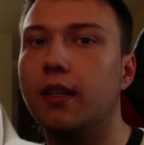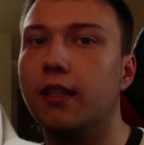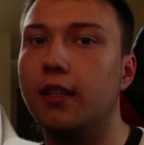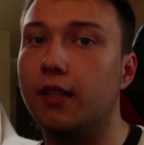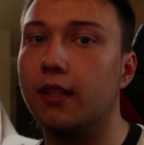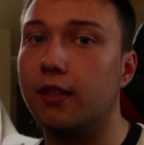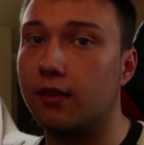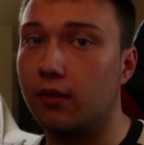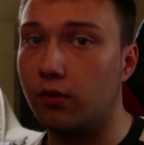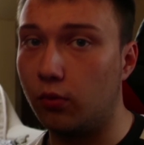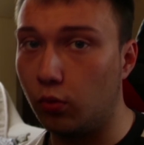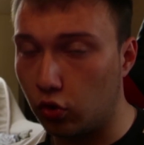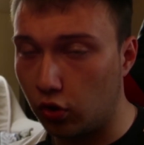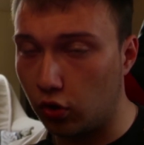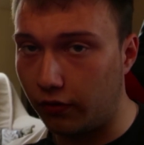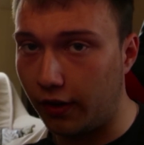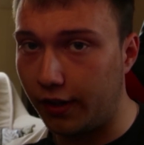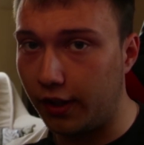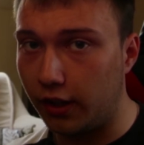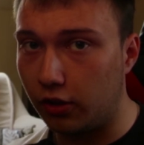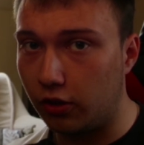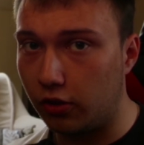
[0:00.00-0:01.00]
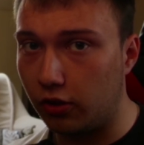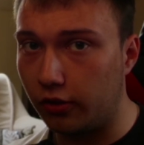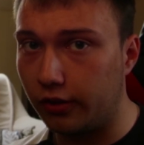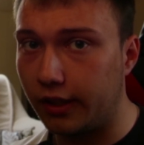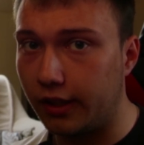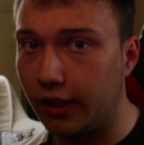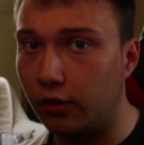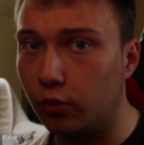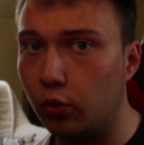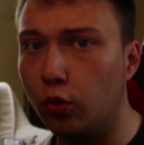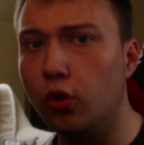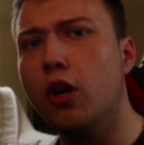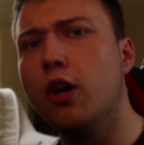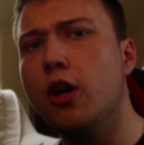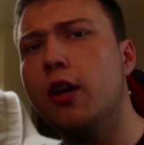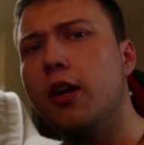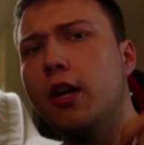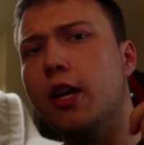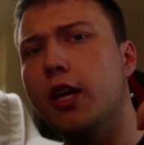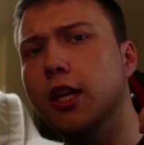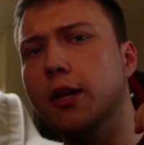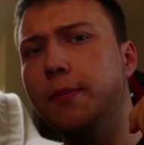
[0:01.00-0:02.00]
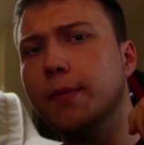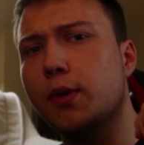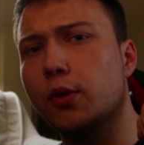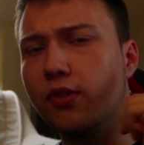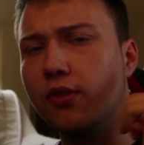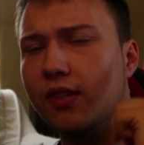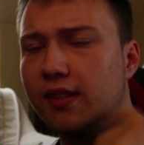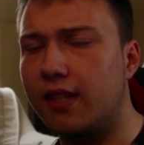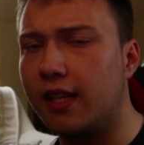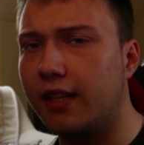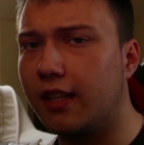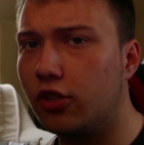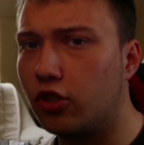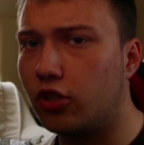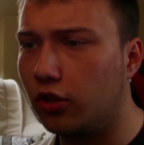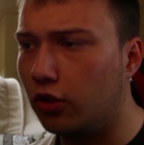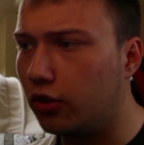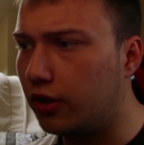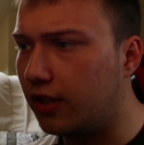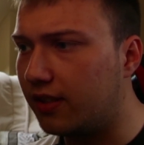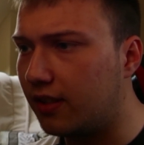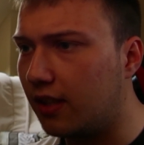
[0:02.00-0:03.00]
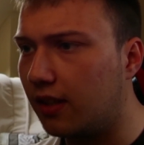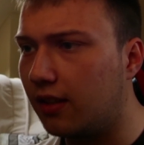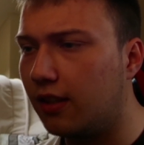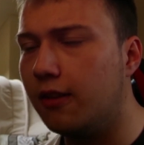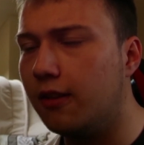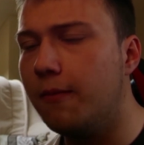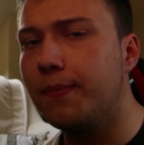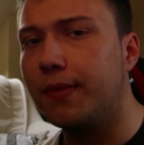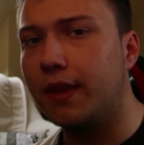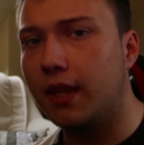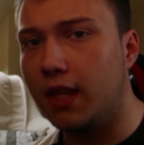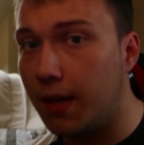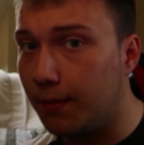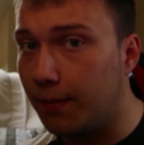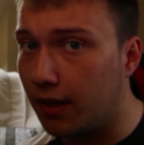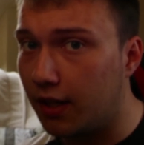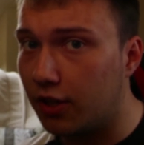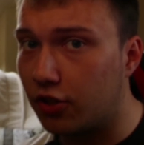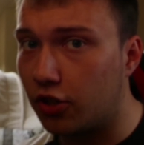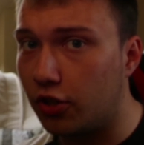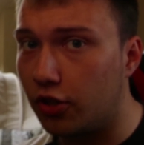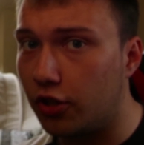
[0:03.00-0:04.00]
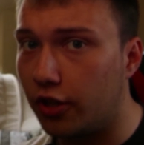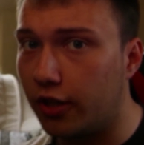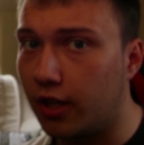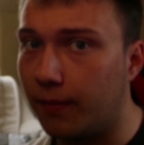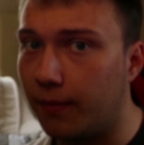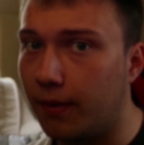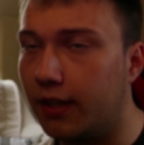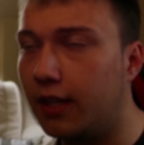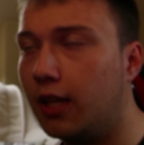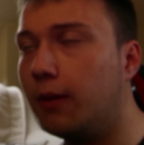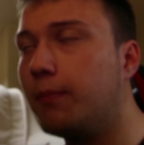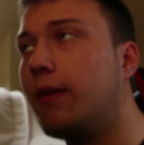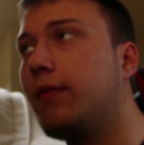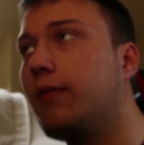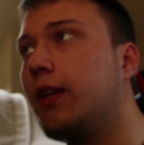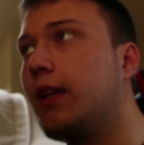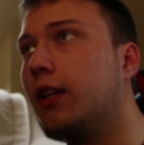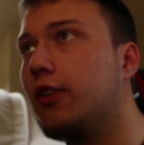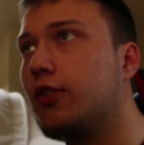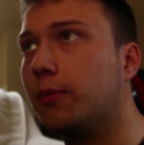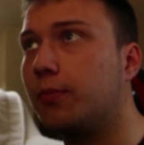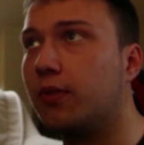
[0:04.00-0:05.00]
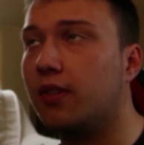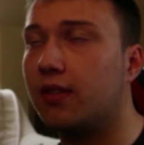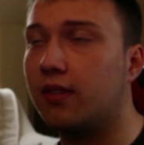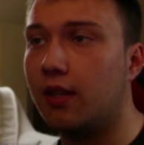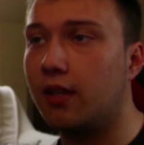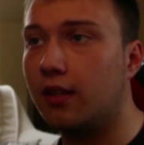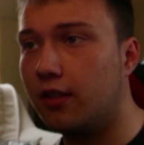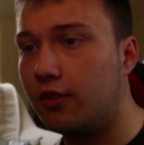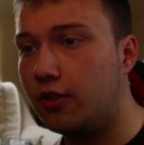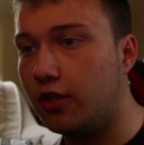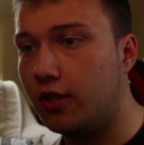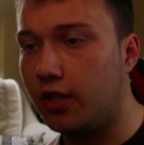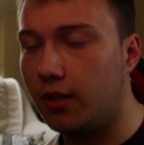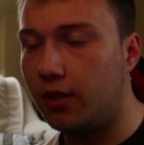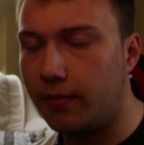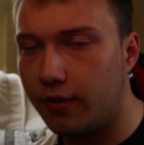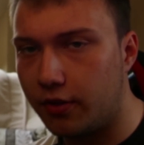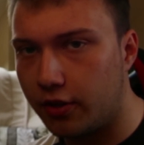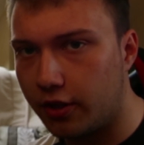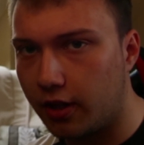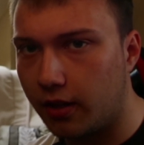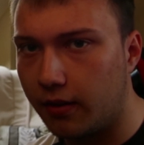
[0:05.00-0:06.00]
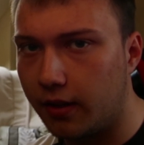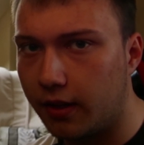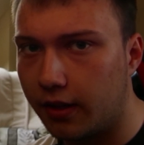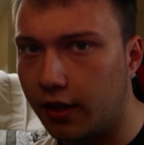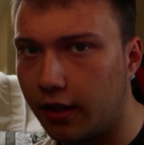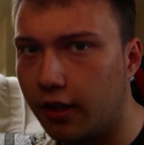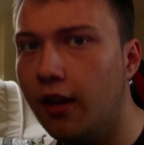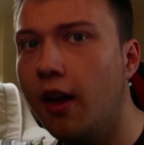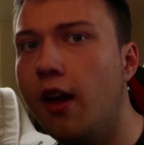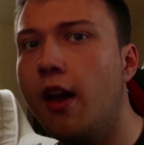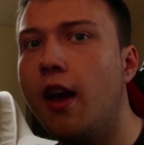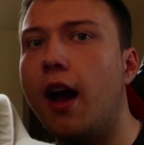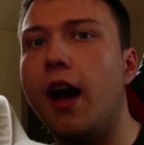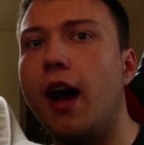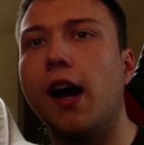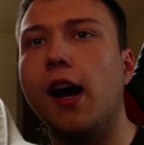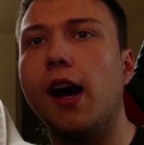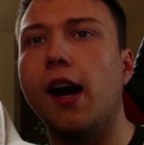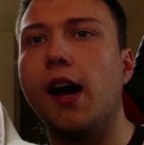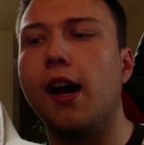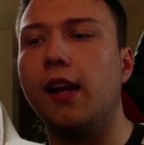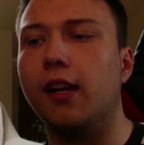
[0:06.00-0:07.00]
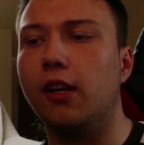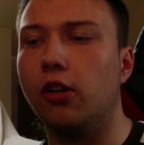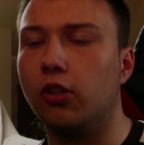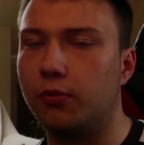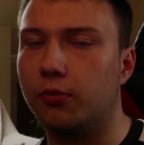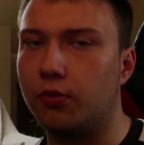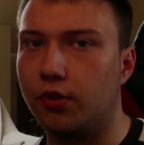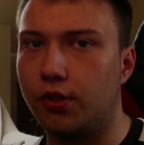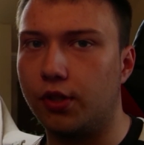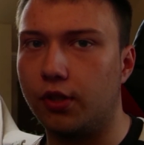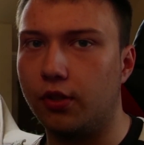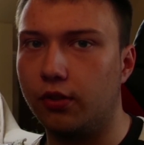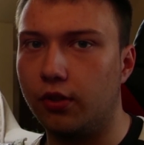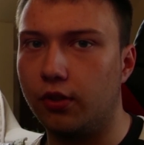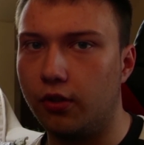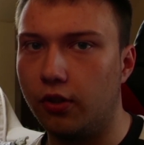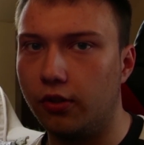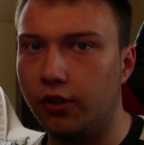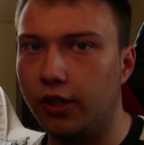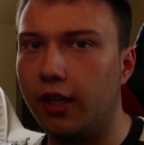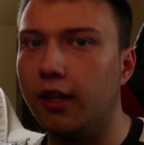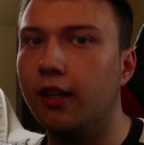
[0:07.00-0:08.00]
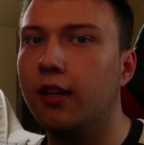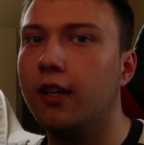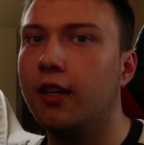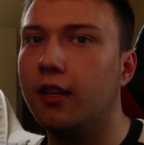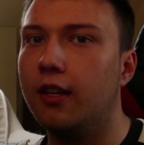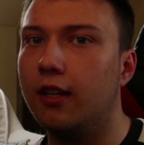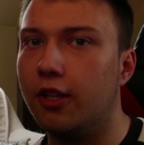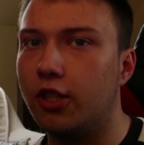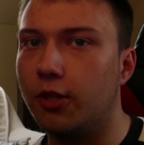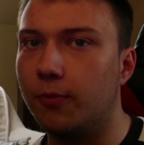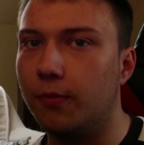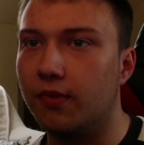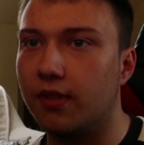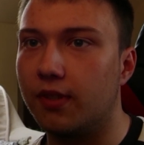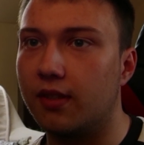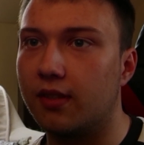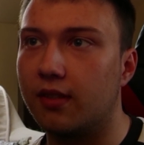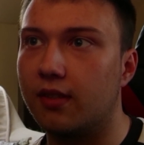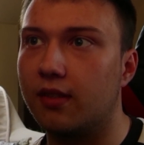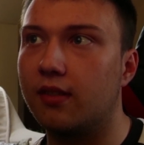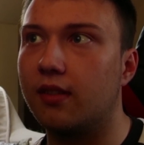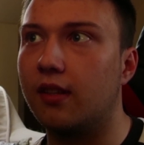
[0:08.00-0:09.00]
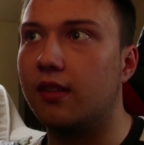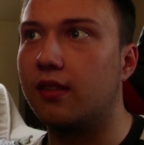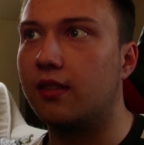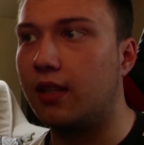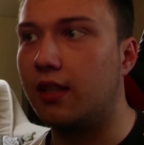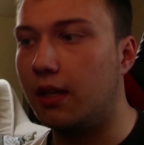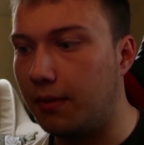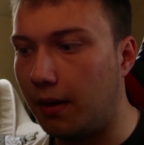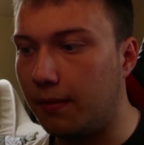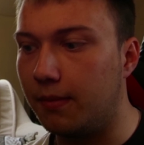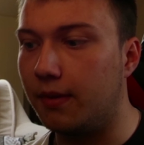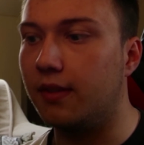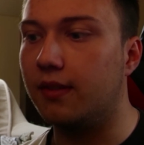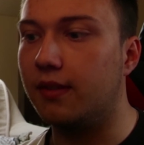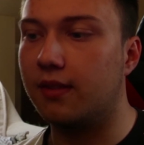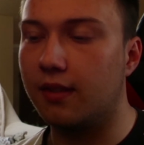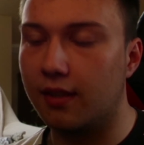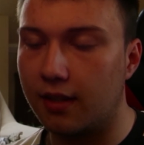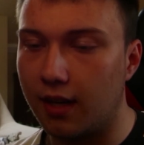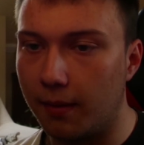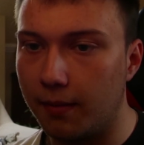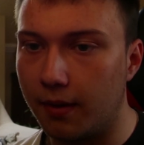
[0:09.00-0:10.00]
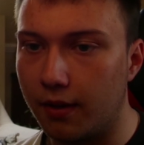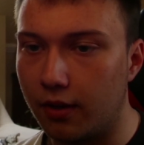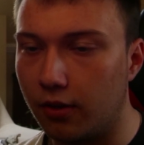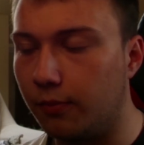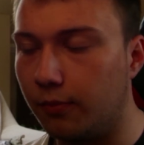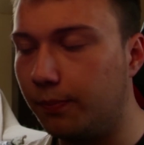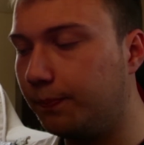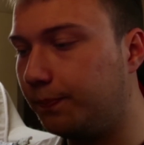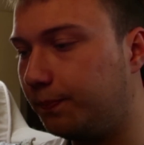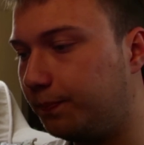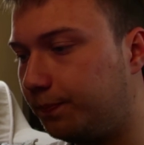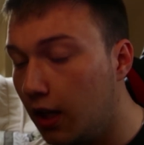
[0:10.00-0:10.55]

jest dużo fajnego kontentu. E, minus jest taki, że no niestety nie ma jeszcze dzisiaj kamerki, pewnie jeszcze przez ten tydzień nie będzie kamerki, ale od przyszłego tygodnia lecimy ze, ze streamami z kamerą.